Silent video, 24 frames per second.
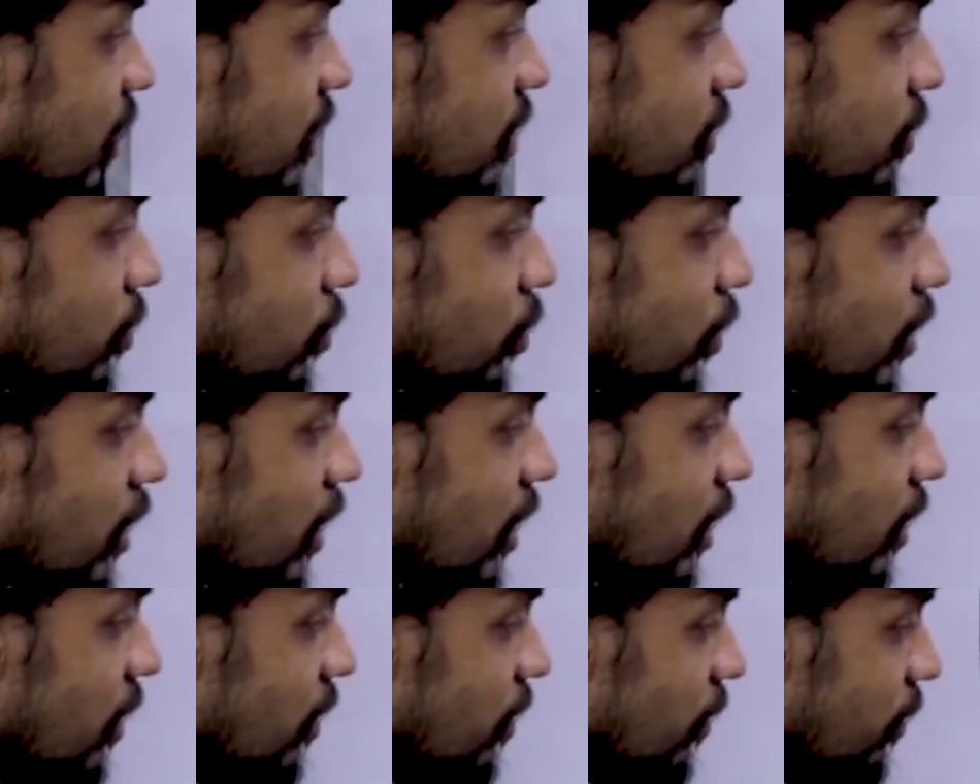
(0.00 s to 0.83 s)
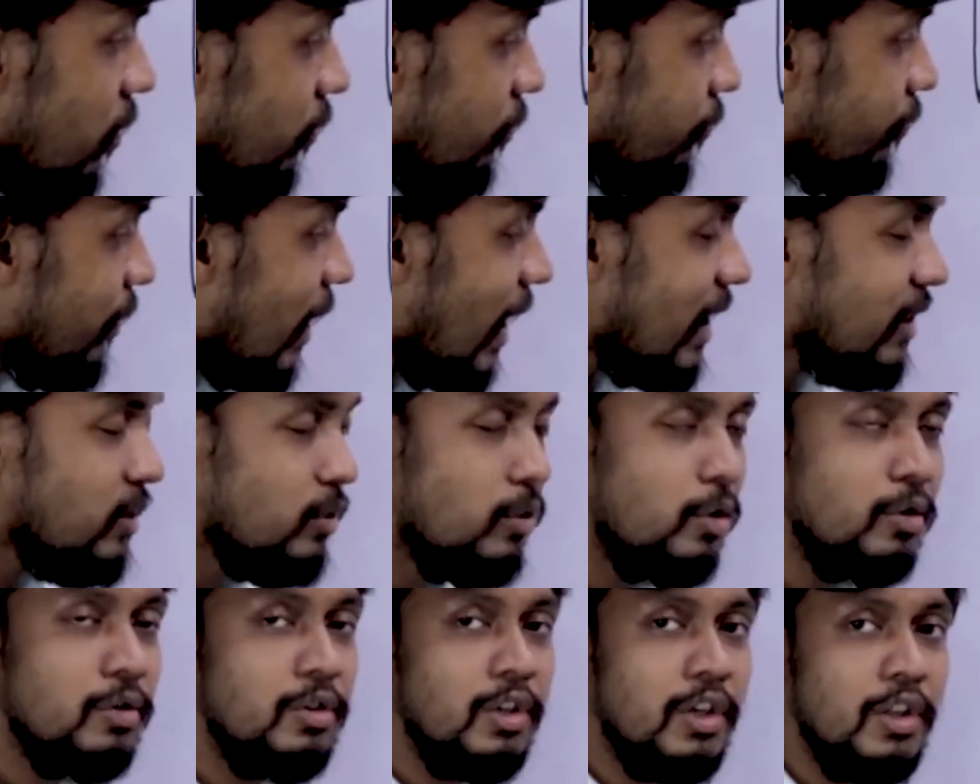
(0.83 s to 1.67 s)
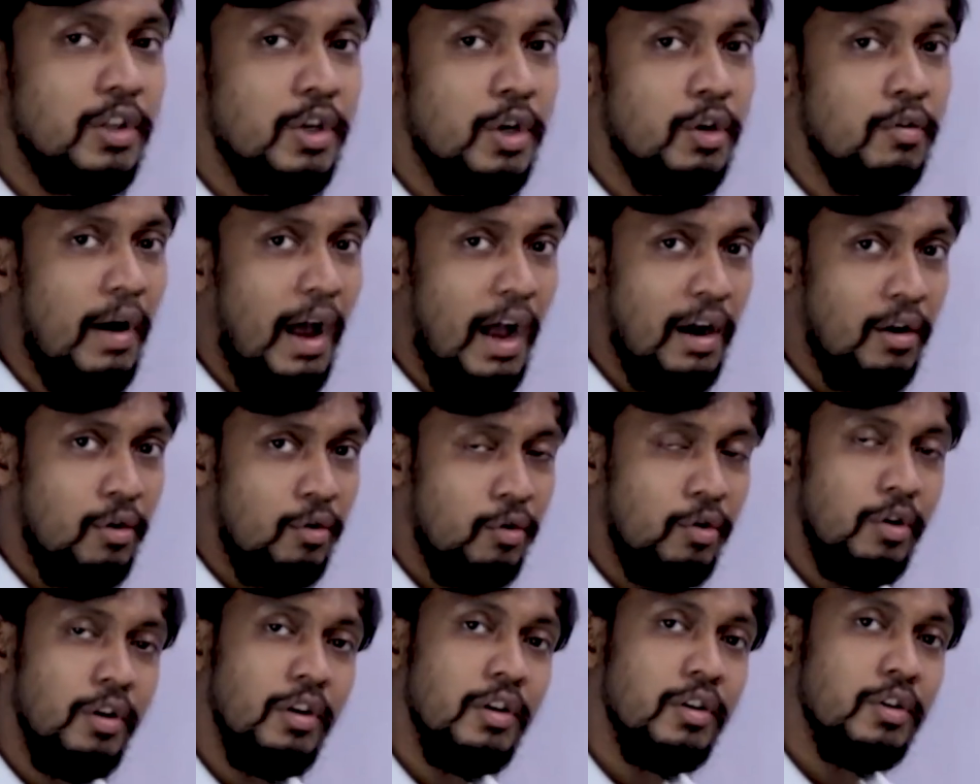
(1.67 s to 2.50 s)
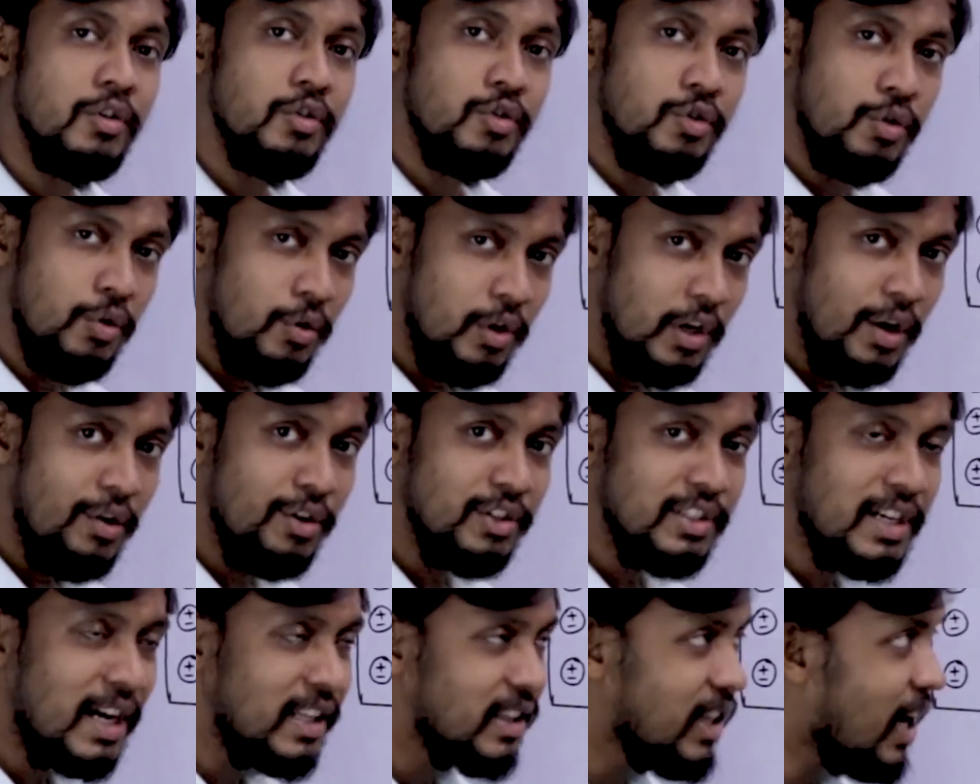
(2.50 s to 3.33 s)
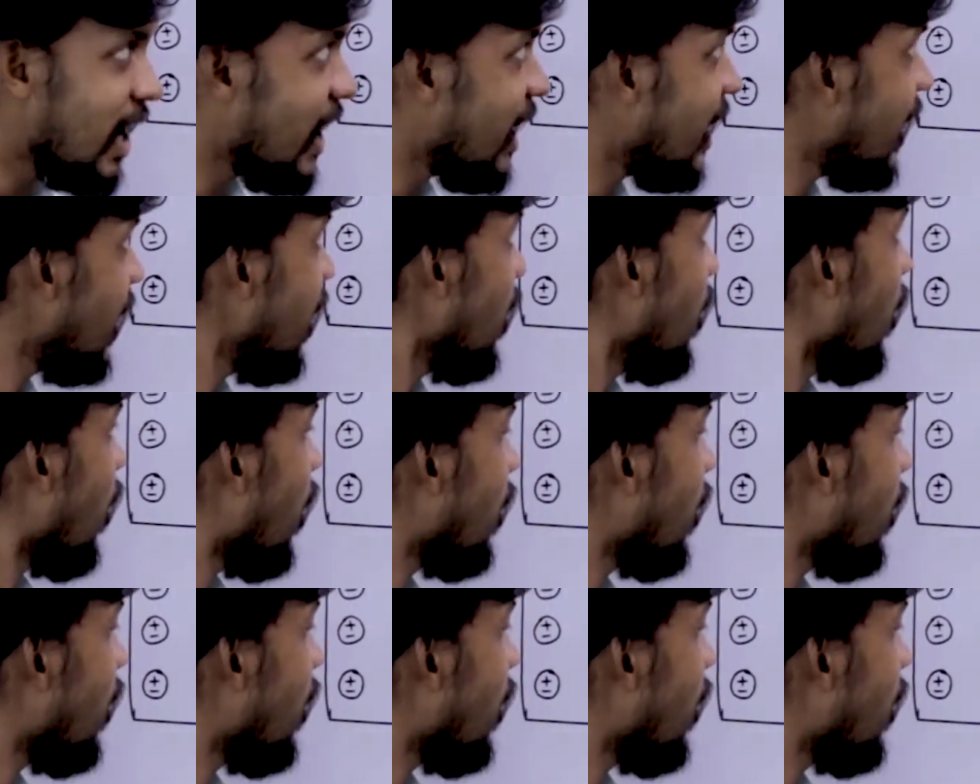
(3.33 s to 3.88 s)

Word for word: कुल वैद्युत ध्रुव आगुण शून्य हो जाता है और